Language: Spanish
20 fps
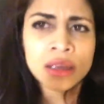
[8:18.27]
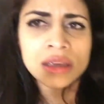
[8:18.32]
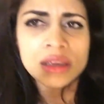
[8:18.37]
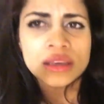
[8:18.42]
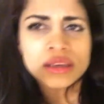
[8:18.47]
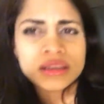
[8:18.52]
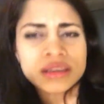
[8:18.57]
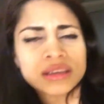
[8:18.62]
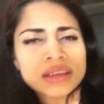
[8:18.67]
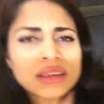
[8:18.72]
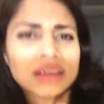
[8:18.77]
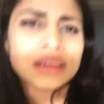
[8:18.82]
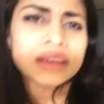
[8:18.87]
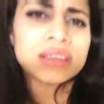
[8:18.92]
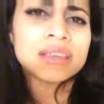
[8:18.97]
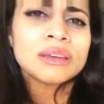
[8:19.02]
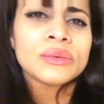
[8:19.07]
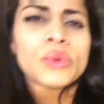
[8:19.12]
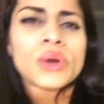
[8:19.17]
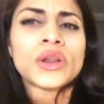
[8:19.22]

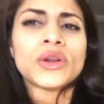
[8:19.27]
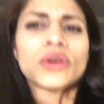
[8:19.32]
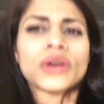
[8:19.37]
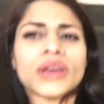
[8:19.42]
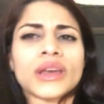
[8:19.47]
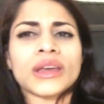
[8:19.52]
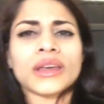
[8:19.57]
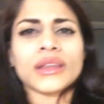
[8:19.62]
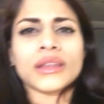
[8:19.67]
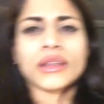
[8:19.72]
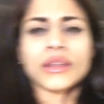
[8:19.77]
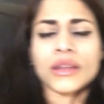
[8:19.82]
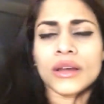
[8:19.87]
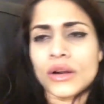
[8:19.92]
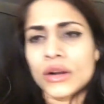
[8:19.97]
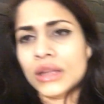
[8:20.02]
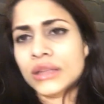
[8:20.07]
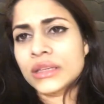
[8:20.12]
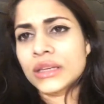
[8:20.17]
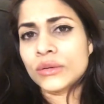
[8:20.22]
Y bueno, que
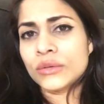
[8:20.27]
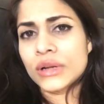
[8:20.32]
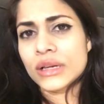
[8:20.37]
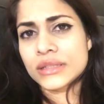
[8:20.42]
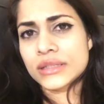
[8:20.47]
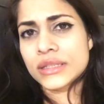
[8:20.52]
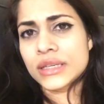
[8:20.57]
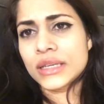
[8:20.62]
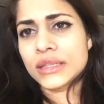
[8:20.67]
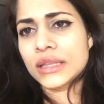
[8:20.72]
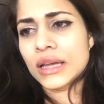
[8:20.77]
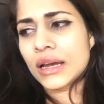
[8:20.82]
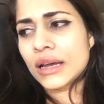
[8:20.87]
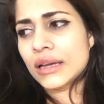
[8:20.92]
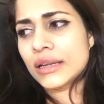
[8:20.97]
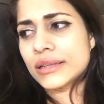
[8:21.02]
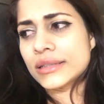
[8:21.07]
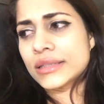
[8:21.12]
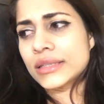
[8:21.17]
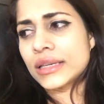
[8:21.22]
ahora tiene una cita
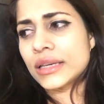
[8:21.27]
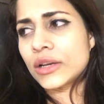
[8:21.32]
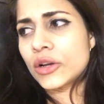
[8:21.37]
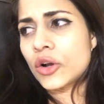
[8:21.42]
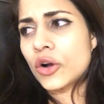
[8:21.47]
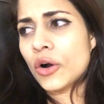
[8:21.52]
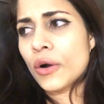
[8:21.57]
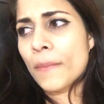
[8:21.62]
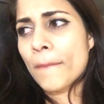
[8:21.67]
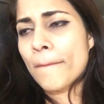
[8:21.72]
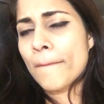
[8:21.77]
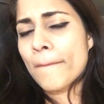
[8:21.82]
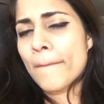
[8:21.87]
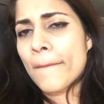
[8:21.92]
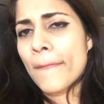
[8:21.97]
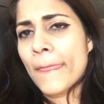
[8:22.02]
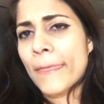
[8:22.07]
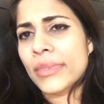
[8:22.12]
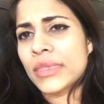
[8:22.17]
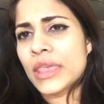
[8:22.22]
el 5
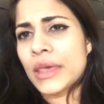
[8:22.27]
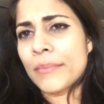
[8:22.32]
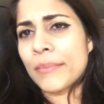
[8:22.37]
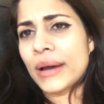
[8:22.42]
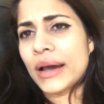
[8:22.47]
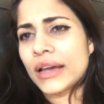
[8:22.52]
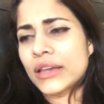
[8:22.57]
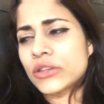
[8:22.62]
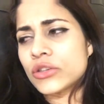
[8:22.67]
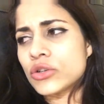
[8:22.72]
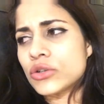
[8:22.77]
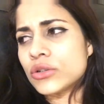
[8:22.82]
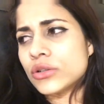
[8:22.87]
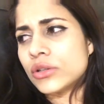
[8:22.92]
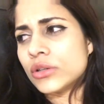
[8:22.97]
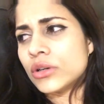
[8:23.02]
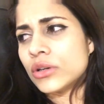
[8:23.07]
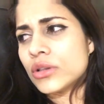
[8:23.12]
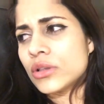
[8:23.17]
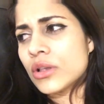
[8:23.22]
de mayo
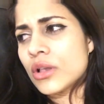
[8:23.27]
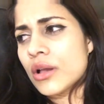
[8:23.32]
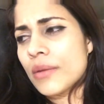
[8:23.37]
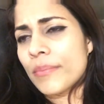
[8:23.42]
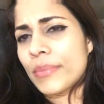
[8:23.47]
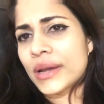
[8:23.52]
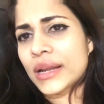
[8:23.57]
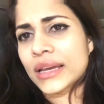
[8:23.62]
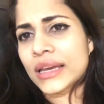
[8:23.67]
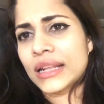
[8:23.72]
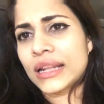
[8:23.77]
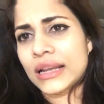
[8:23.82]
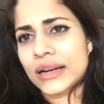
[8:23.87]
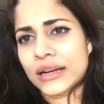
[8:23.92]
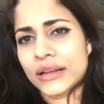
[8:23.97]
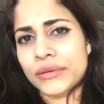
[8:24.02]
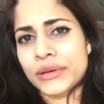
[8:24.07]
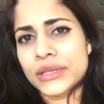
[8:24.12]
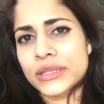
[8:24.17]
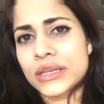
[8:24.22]
para que la
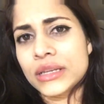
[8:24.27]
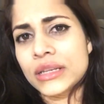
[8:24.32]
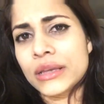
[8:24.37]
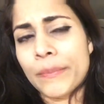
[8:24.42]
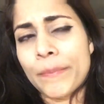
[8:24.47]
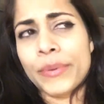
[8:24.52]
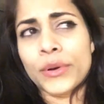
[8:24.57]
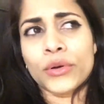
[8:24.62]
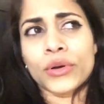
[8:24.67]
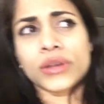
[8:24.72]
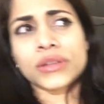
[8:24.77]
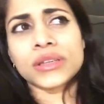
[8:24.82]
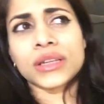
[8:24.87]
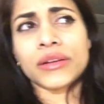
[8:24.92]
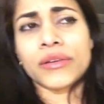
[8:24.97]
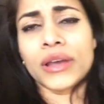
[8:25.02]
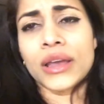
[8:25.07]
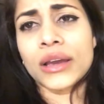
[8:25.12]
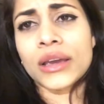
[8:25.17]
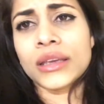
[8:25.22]
revisen y espero que se le
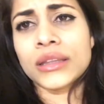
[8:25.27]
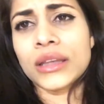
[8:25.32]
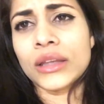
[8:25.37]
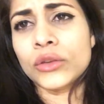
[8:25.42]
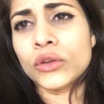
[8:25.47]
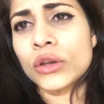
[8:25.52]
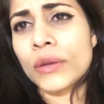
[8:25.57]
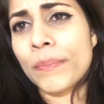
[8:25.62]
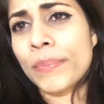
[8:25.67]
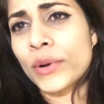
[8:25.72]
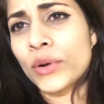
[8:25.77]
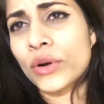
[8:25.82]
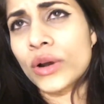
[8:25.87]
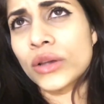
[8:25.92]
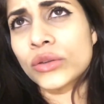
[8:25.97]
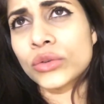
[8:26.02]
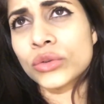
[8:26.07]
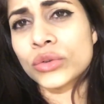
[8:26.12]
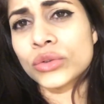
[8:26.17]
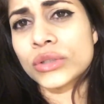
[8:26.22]
vaya quitando y espero que
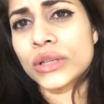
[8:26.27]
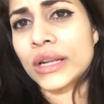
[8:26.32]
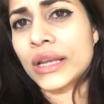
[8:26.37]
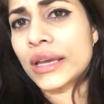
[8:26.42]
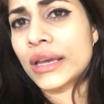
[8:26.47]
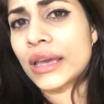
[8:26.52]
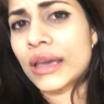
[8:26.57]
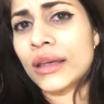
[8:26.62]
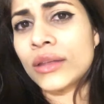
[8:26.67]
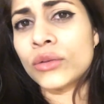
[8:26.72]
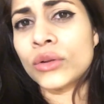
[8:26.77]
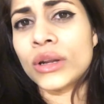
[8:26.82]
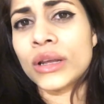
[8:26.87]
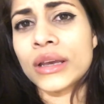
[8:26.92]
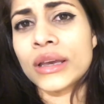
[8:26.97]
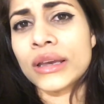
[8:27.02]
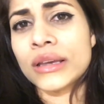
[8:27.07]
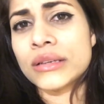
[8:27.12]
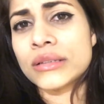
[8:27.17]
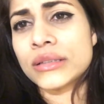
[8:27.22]
eso no se le quede, no le
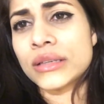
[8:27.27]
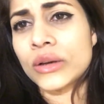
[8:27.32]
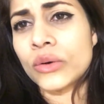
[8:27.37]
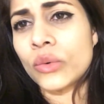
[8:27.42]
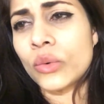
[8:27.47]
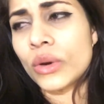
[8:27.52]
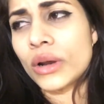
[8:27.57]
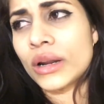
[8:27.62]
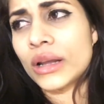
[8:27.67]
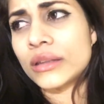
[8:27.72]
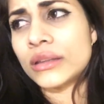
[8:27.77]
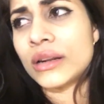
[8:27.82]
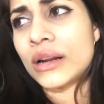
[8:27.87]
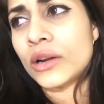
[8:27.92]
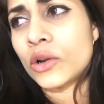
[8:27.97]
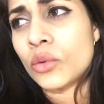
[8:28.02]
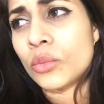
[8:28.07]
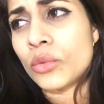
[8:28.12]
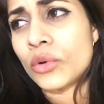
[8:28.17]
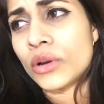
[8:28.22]
queden secuelas de la
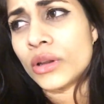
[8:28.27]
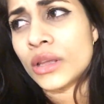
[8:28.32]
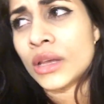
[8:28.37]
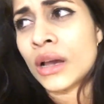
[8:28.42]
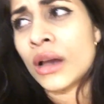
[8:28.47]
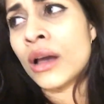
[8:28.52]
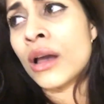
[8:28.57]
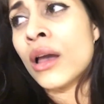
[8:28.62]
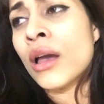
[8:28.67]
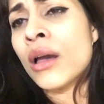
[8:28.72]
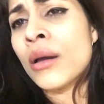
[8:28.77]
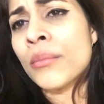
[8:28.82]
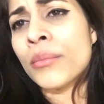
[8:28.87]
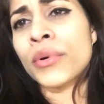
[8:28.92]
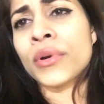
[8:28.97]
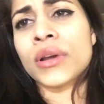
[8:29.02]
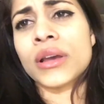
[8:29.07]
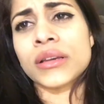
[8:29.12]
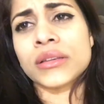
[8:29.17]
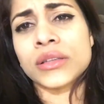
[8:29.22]
neumonía,
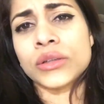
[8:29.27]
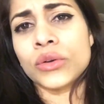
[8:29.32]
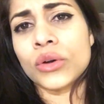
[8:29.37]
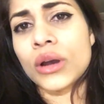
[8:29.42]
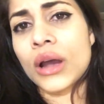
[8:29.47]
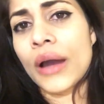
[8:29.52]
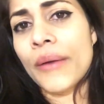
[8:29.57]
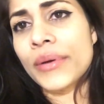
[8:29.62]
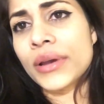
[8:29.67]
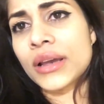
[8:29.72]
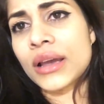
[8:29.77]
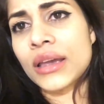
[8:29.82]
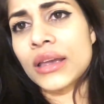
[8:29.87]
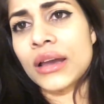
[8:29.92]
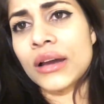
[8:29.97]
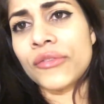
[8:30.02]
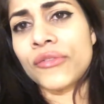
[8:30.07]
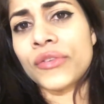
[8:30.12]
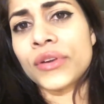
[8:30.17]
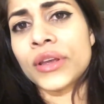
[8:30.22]
porque si no cabe es que
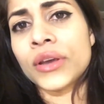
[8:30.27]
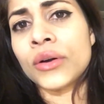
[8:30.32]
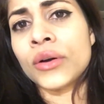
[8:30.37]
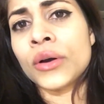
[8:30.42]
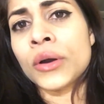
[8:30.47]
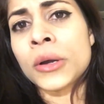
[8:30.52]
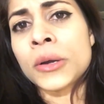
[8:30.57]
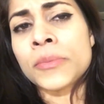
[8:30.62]
haya frío